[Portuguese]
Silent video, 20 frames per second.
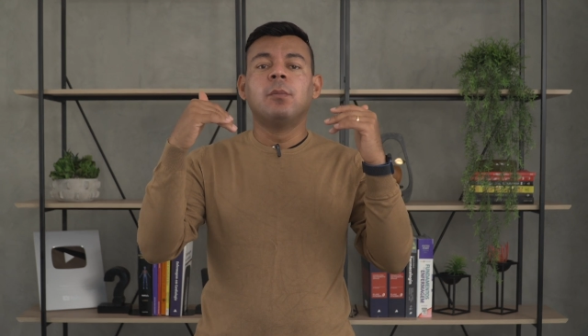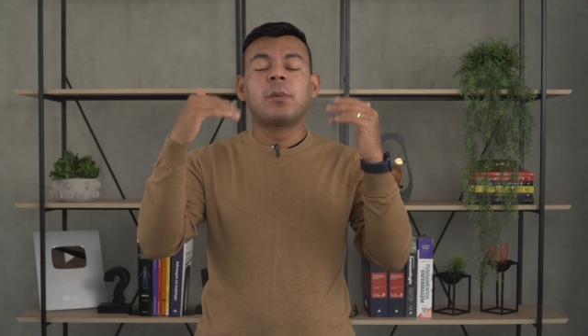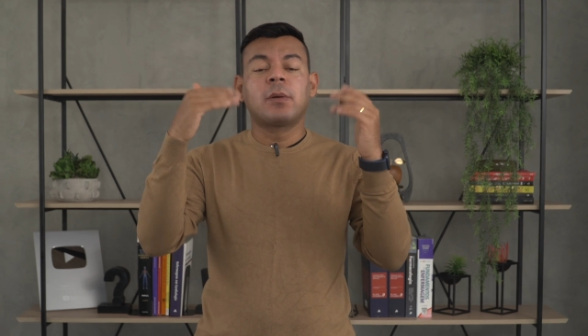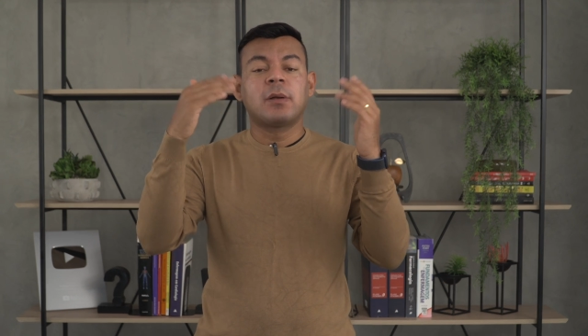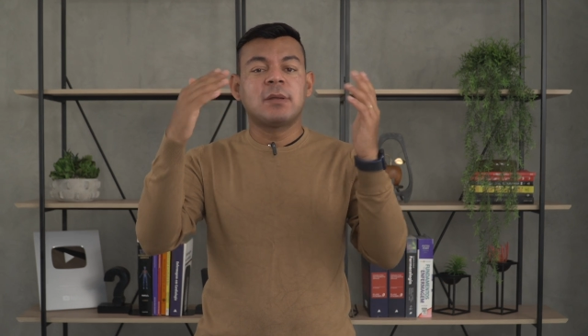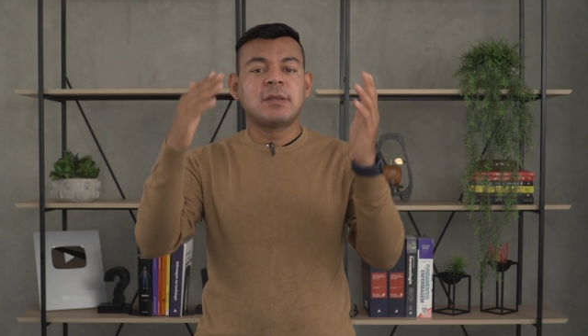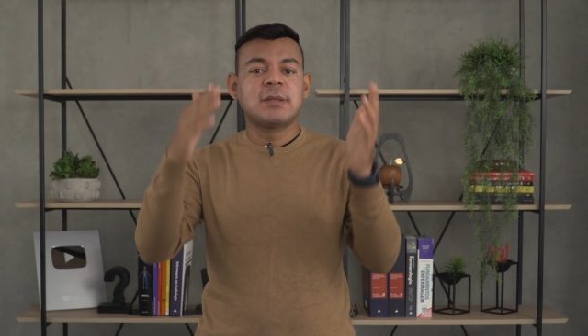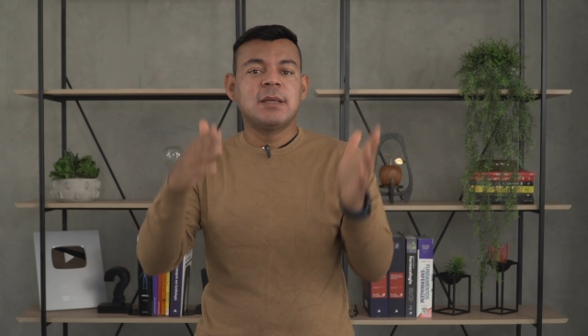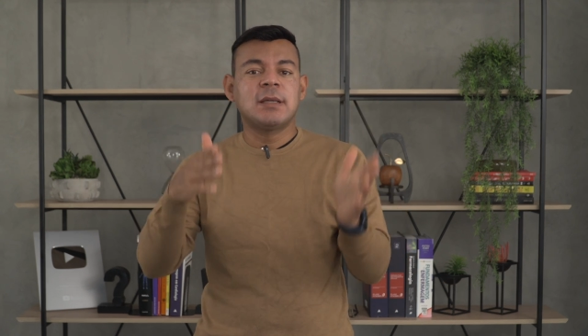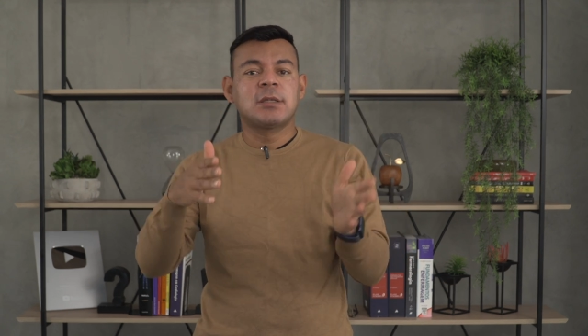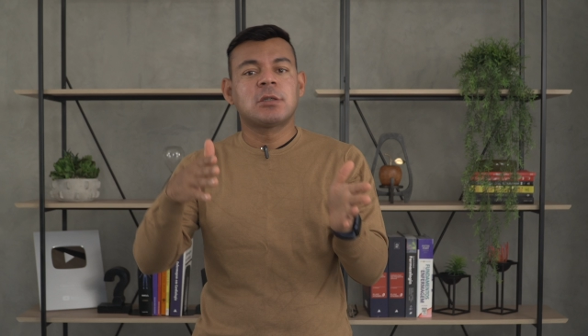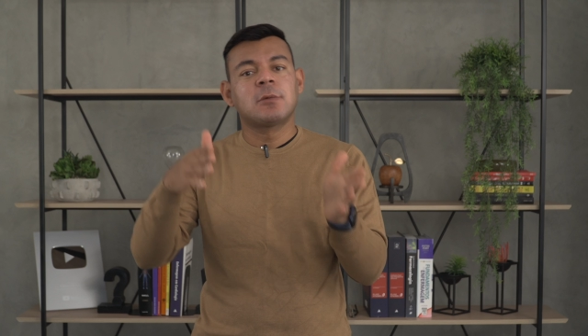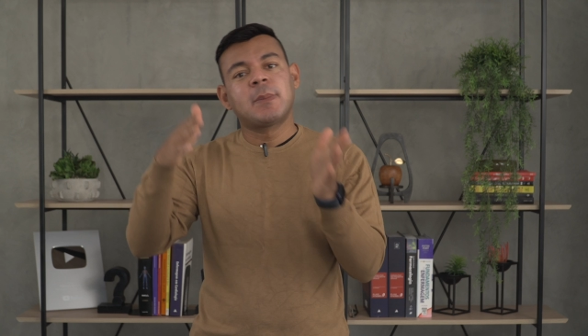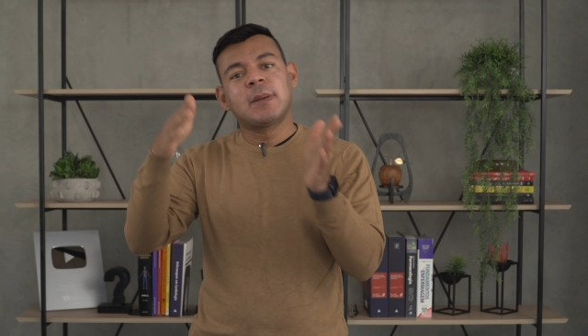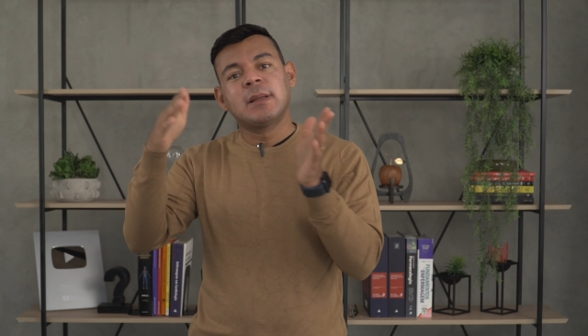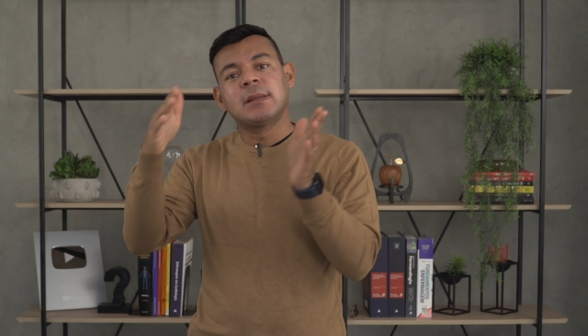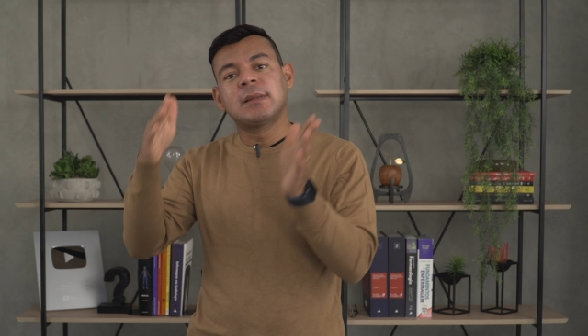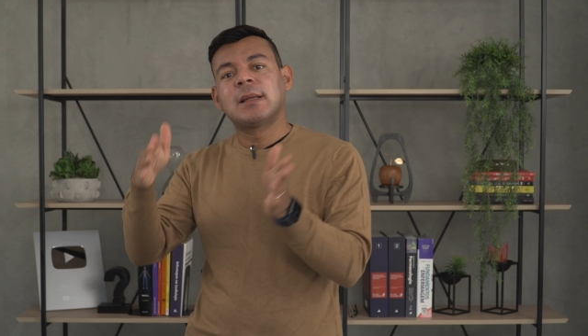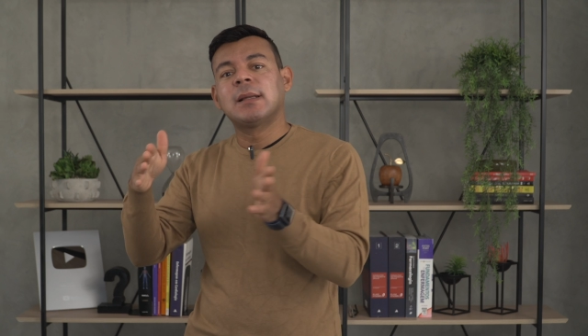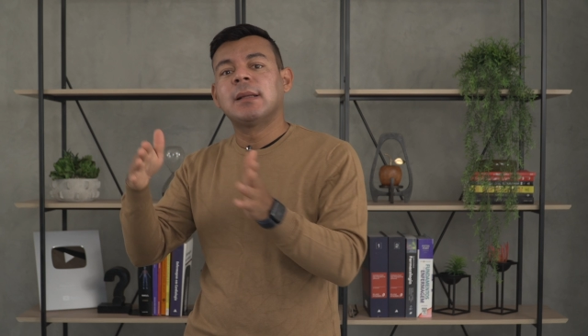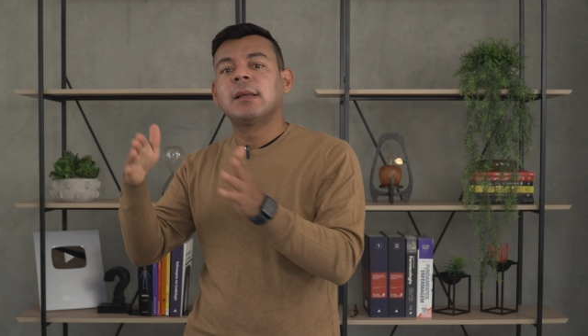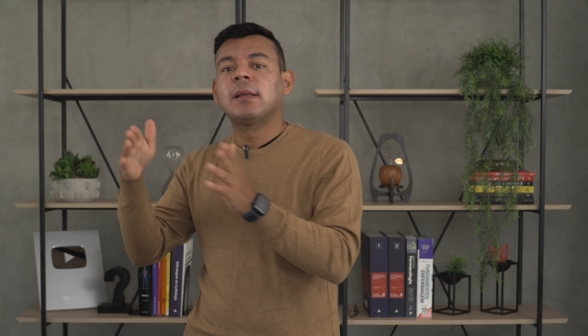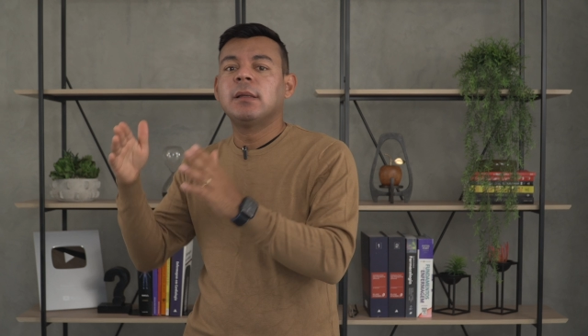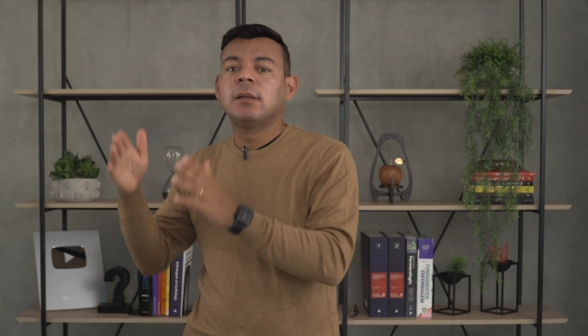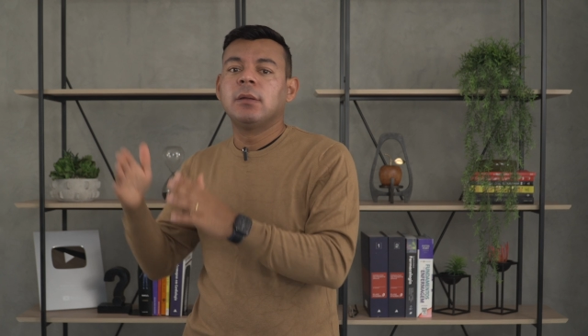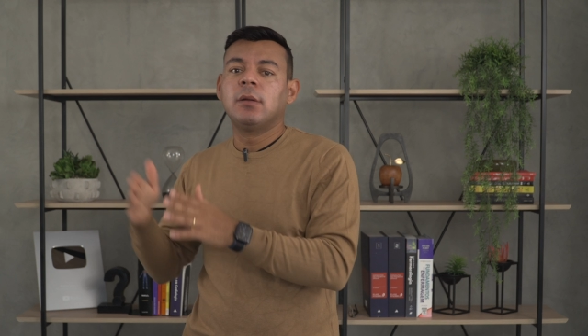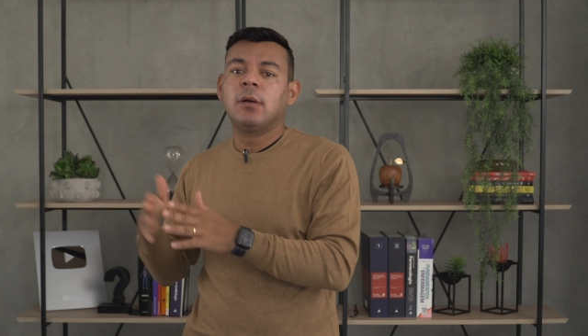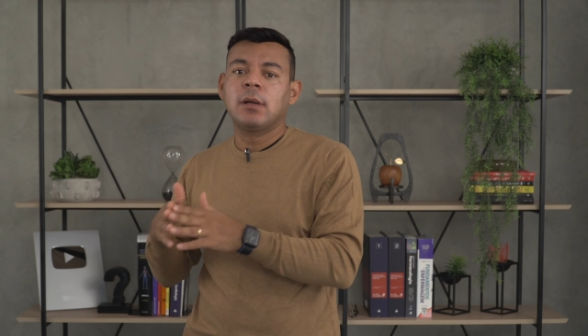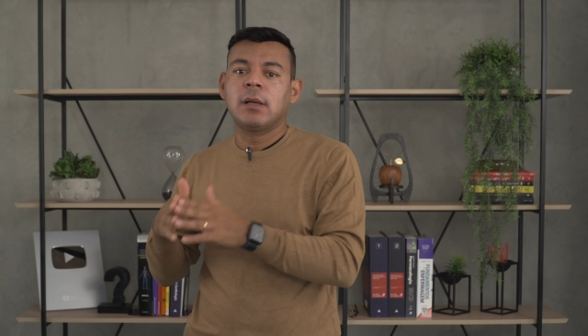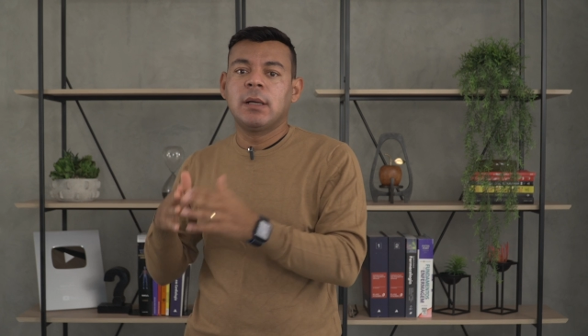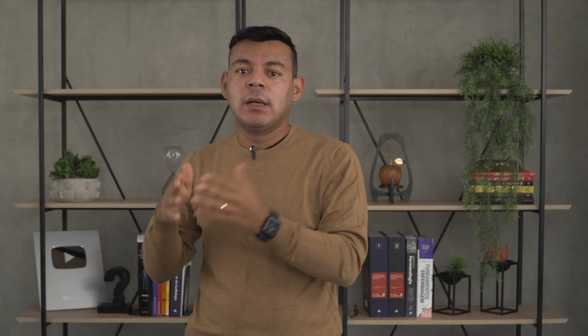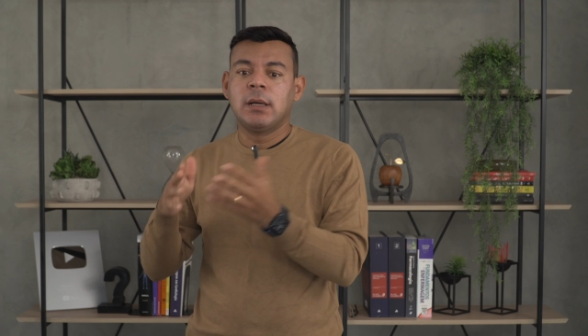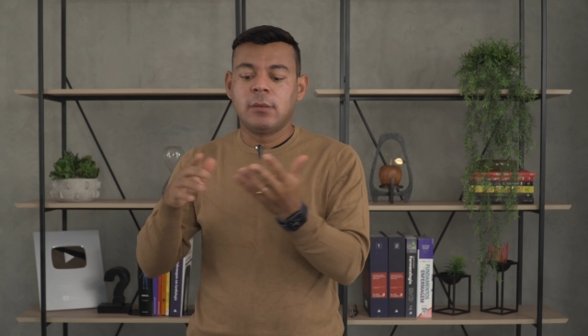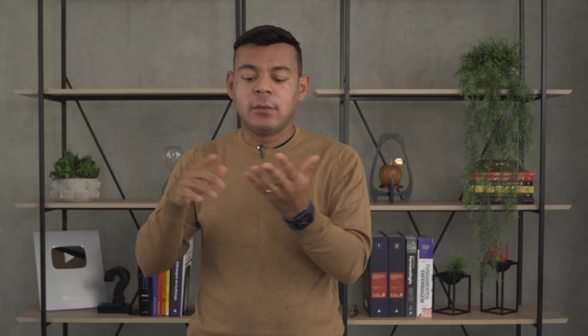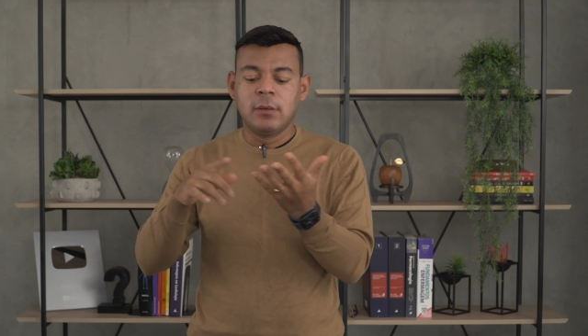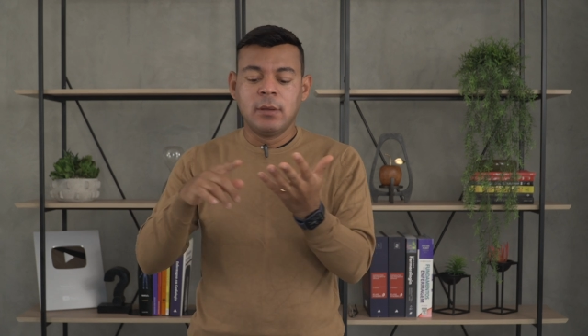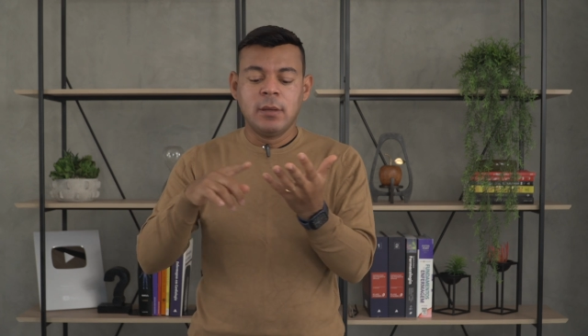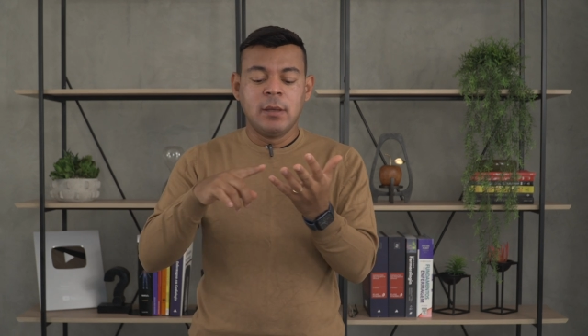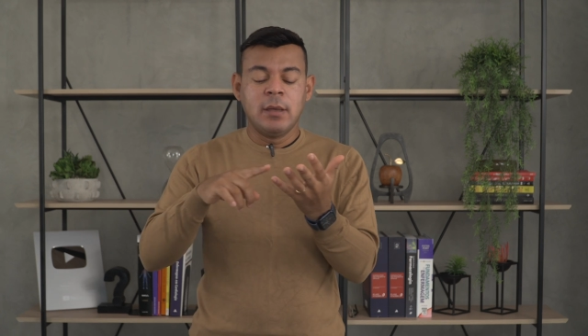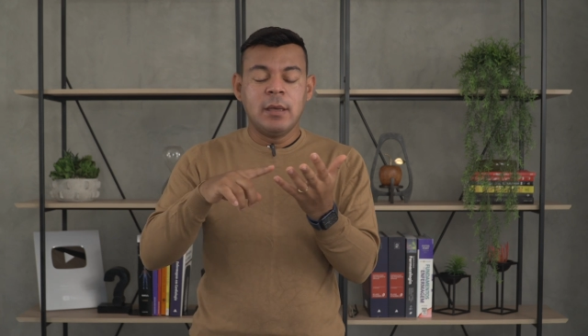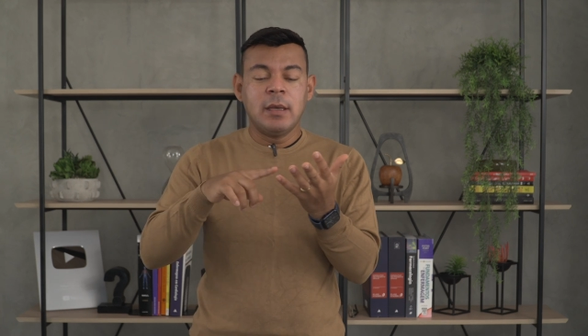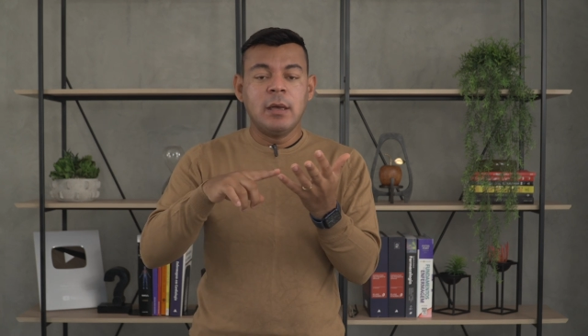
processo para entrar naquele local.